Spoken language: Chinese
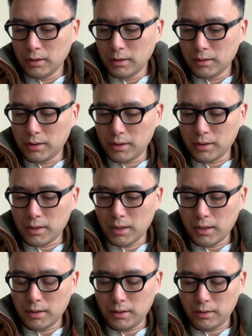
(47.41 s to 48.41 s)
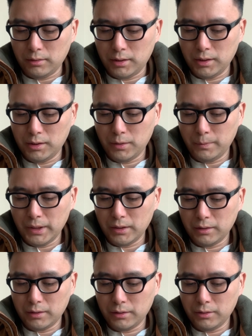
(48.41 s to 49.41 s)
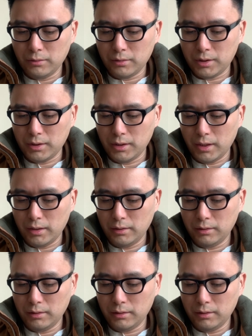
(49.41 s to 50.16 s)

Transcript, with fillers: 尽杀蒋奇之兵，又使人